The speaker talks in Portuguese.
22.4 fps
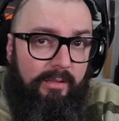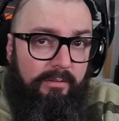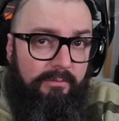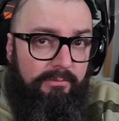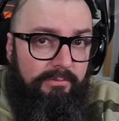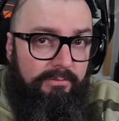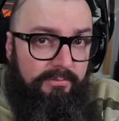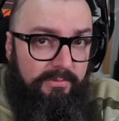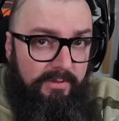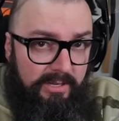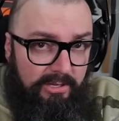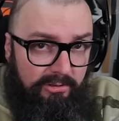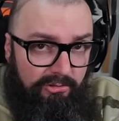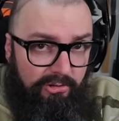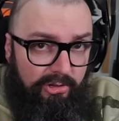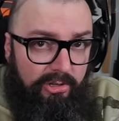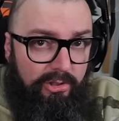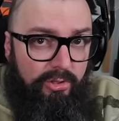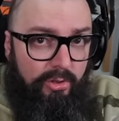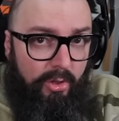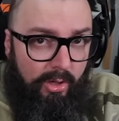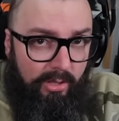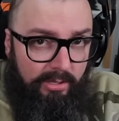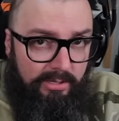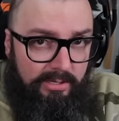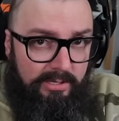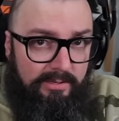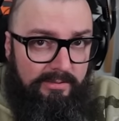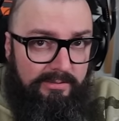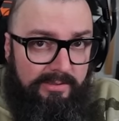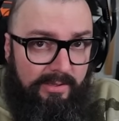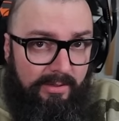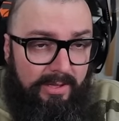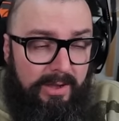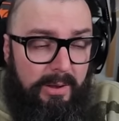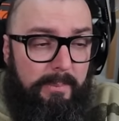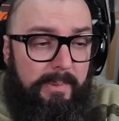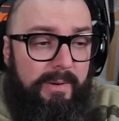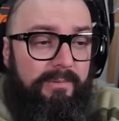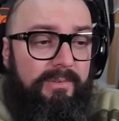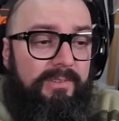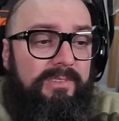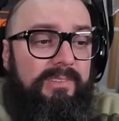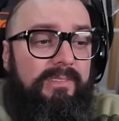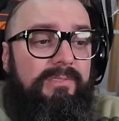20 dólares a hora para
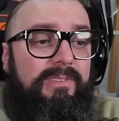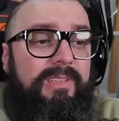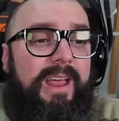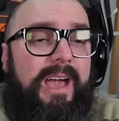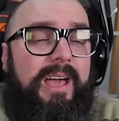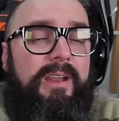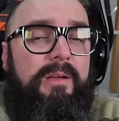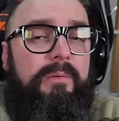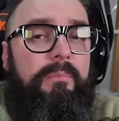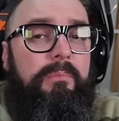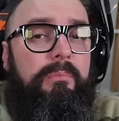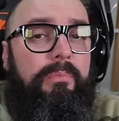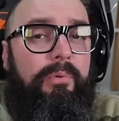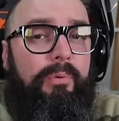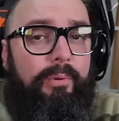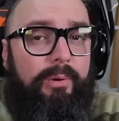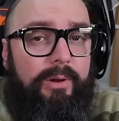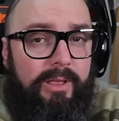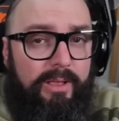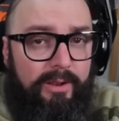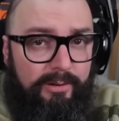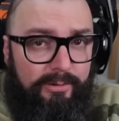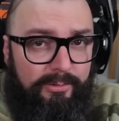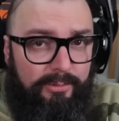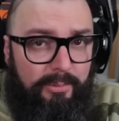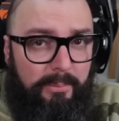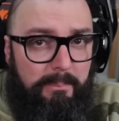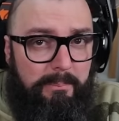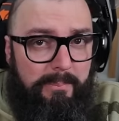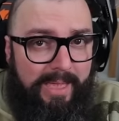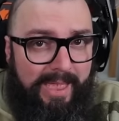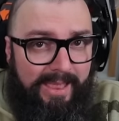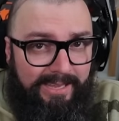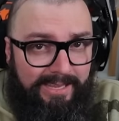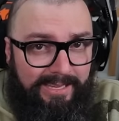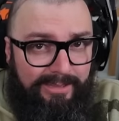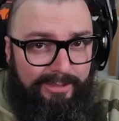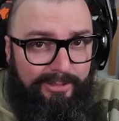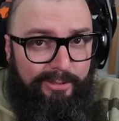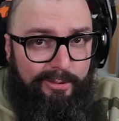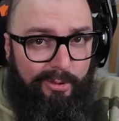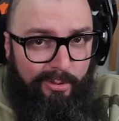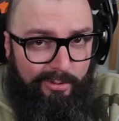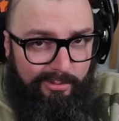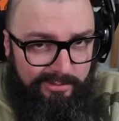você virar hambúrguer no
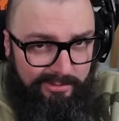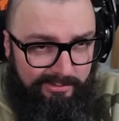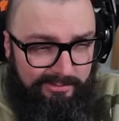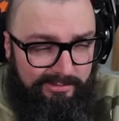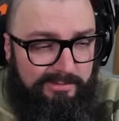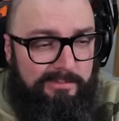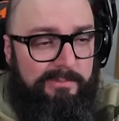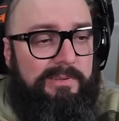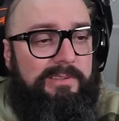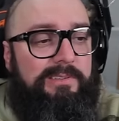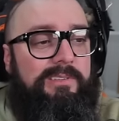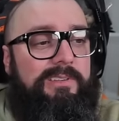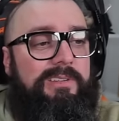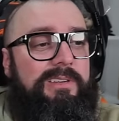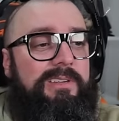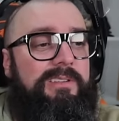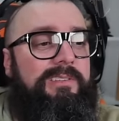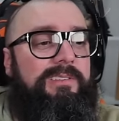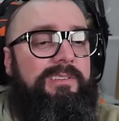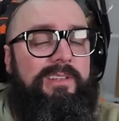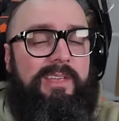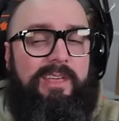McDonald's, meus queridos.